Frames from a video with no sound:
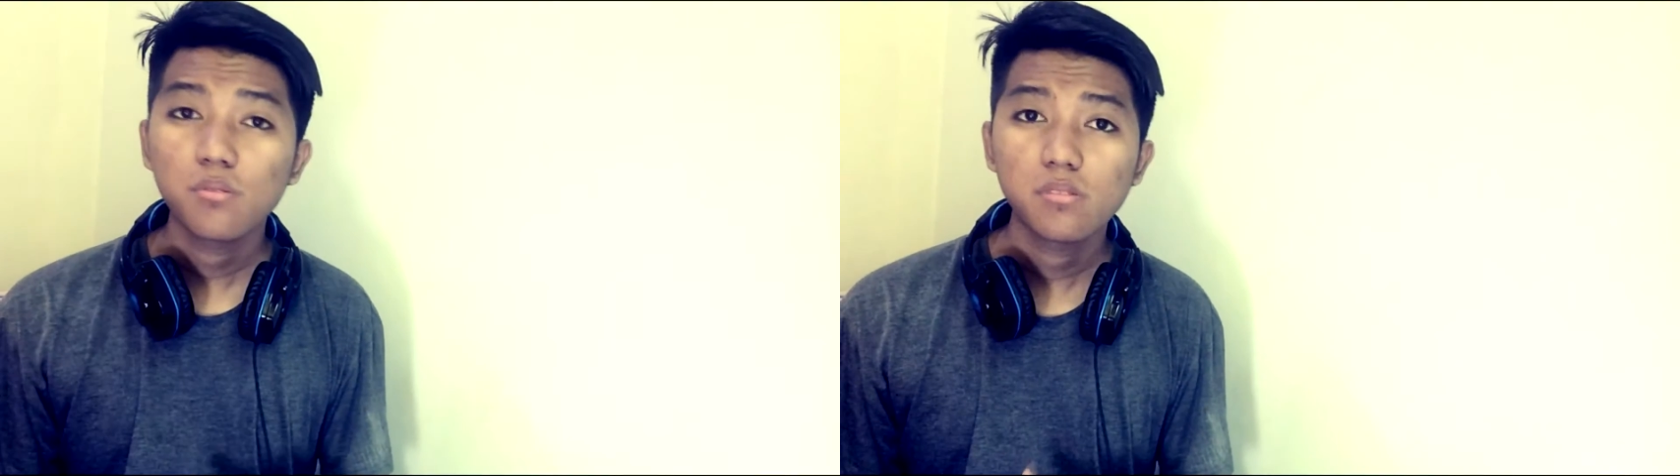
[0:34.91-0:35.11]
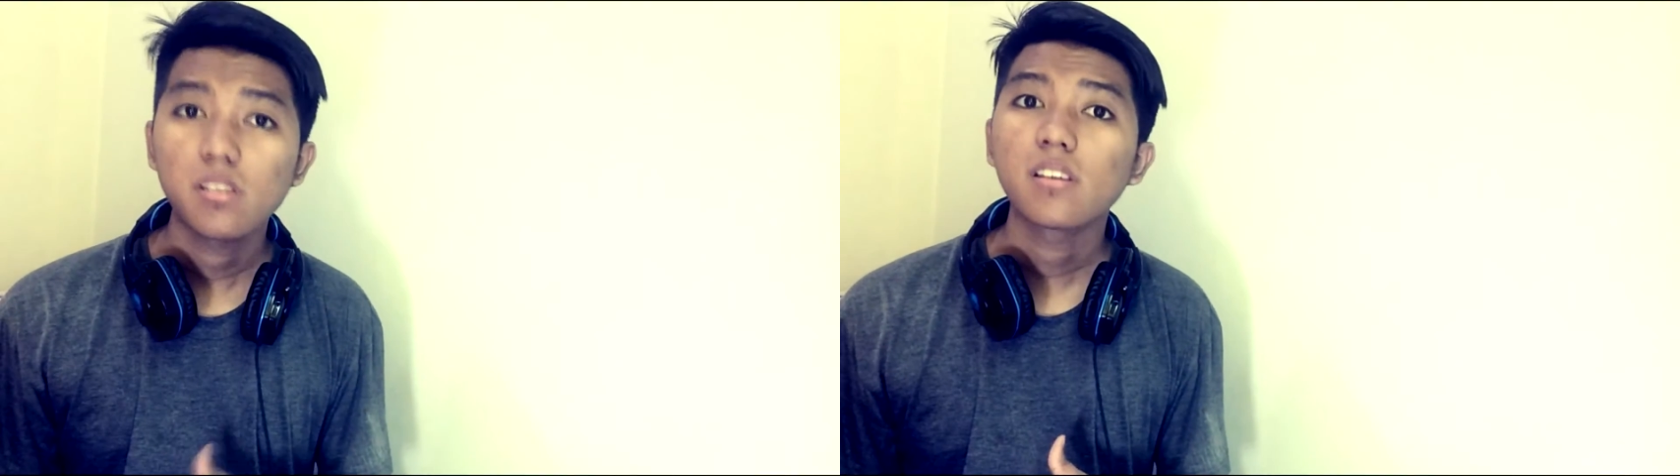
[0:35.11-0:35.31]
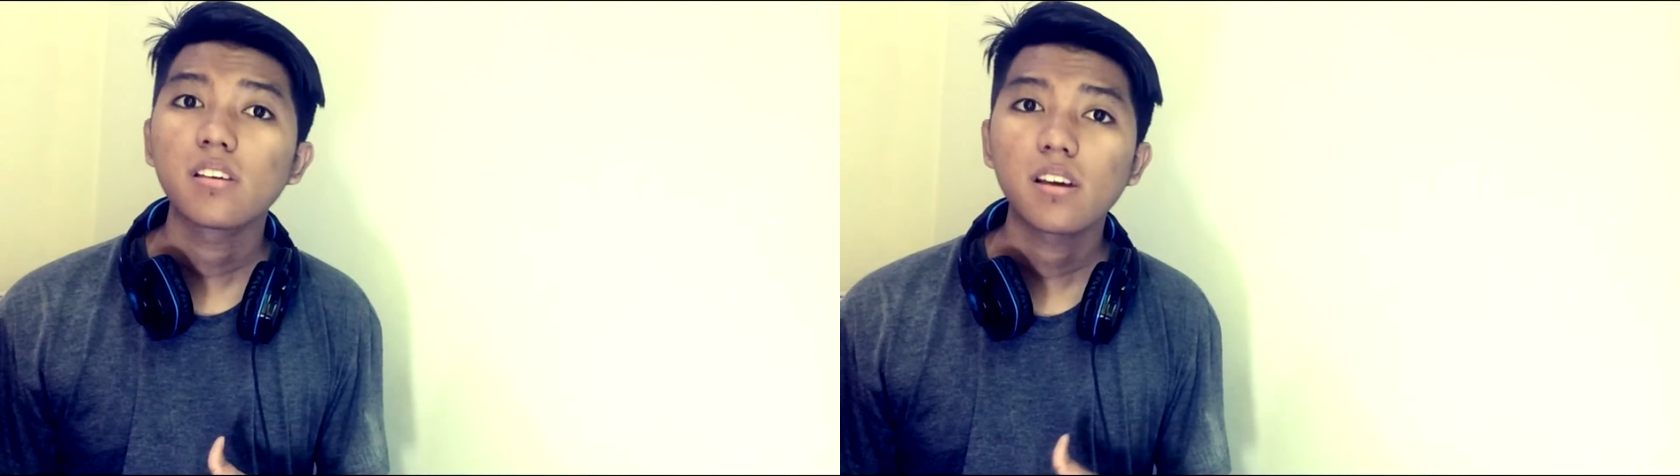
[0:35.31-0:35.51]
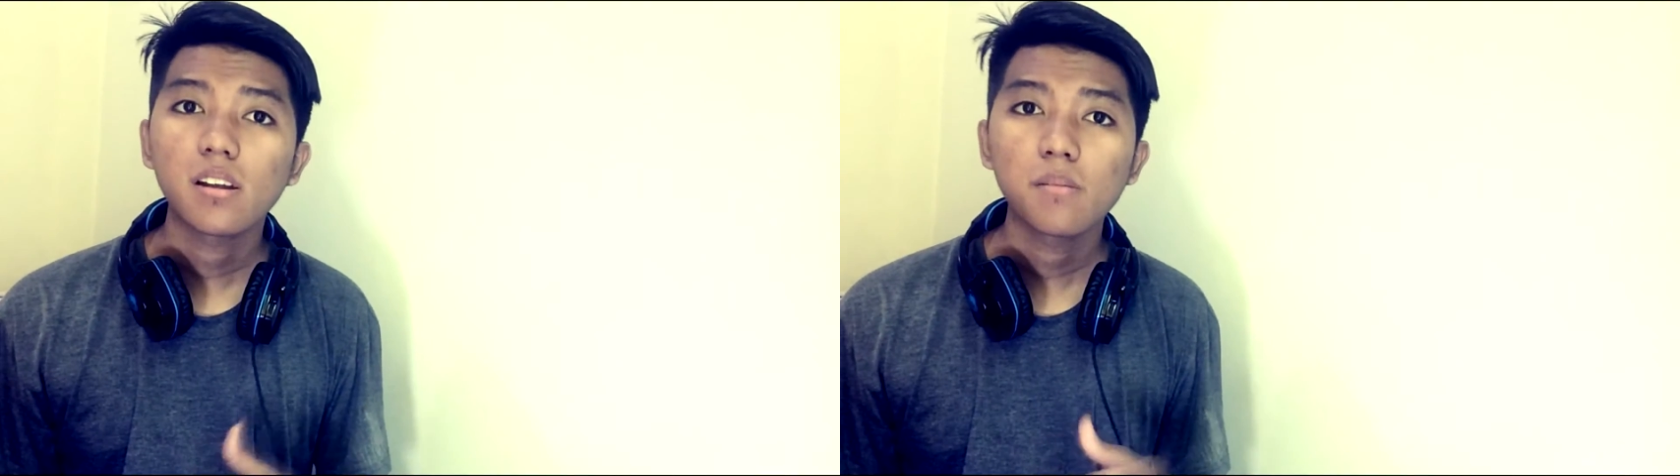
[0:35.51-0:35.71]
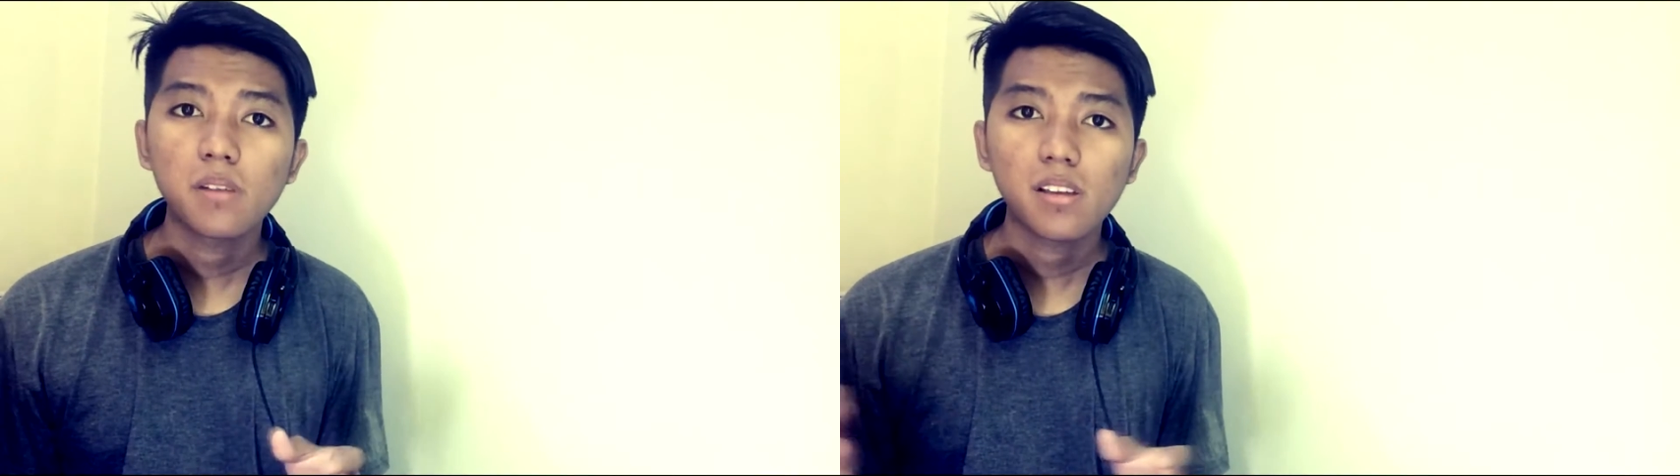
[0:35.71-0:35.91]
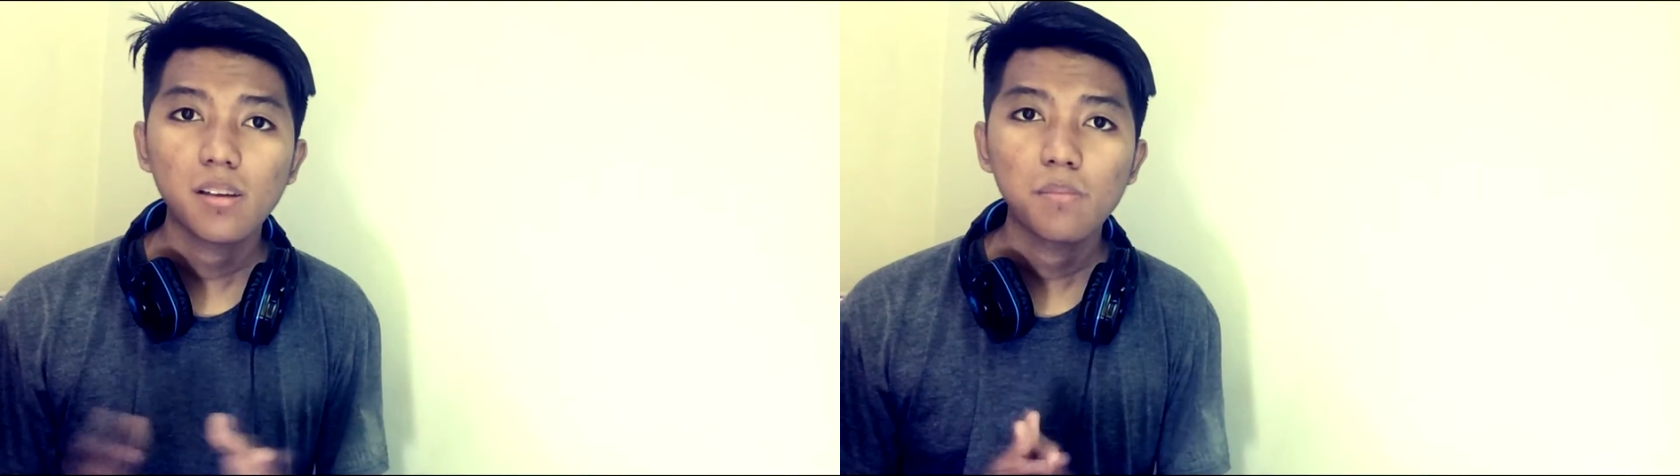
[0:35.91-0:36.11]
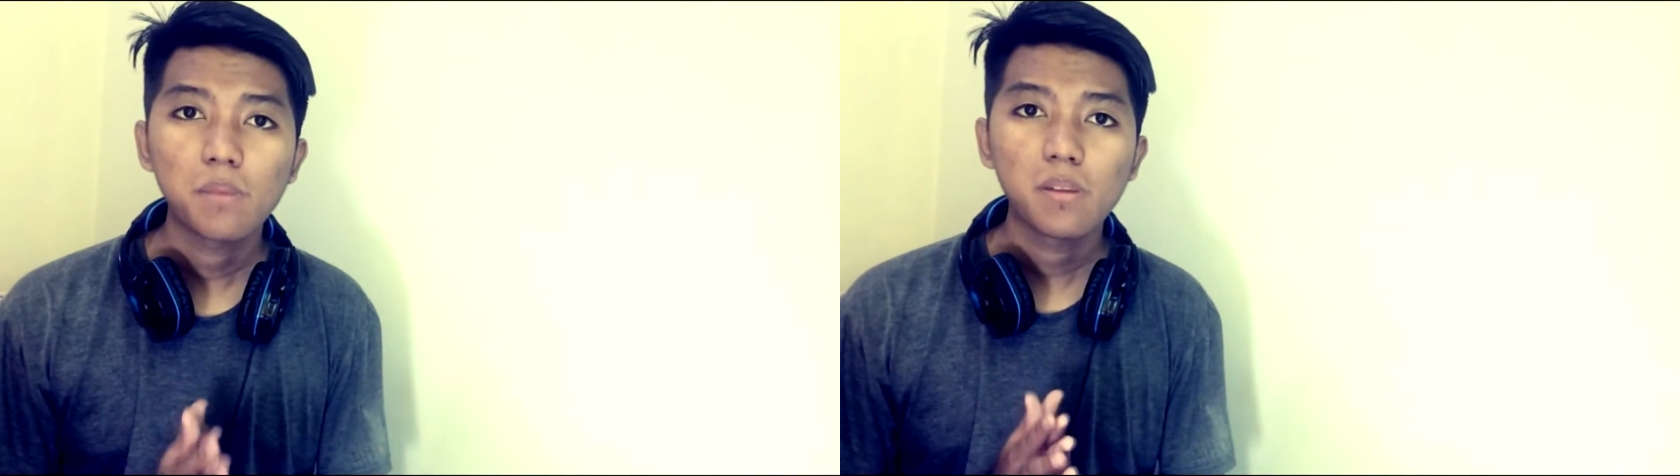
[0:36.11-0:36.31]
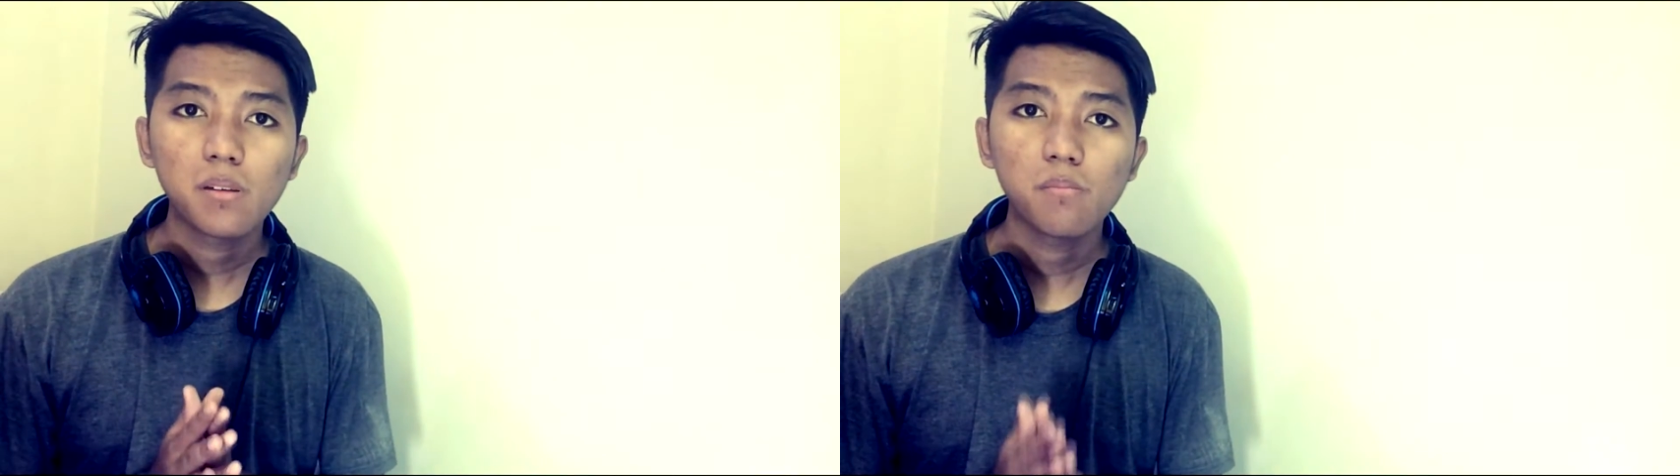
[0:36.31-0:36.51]
tools canggih karena mereka
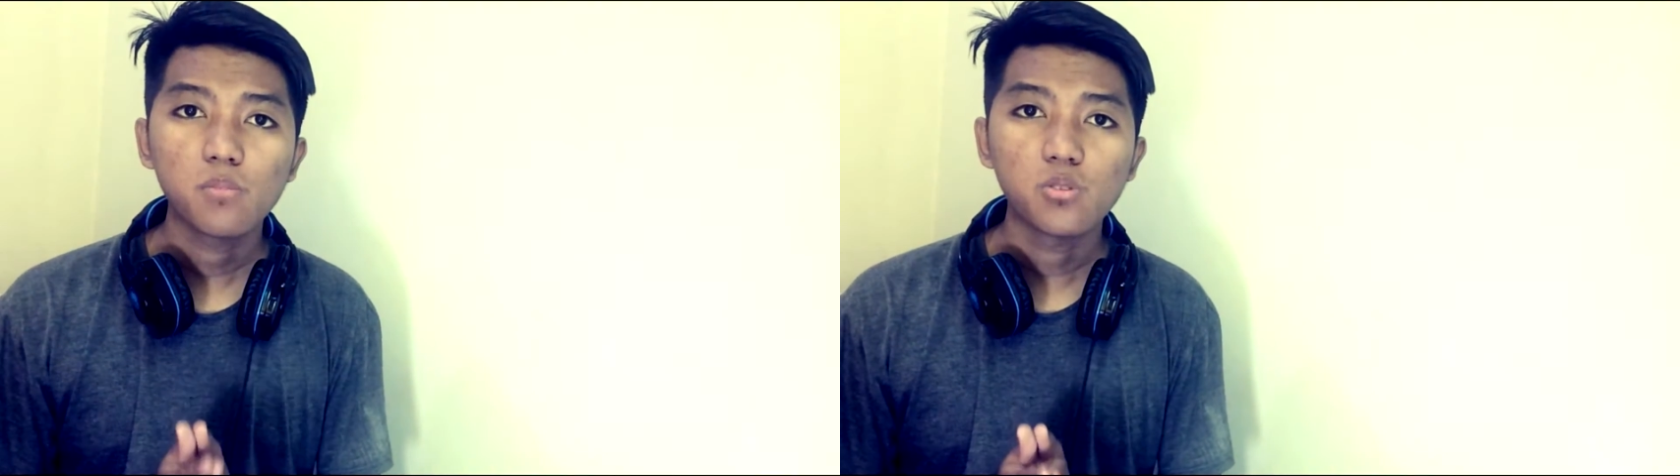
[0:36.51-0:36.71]
memang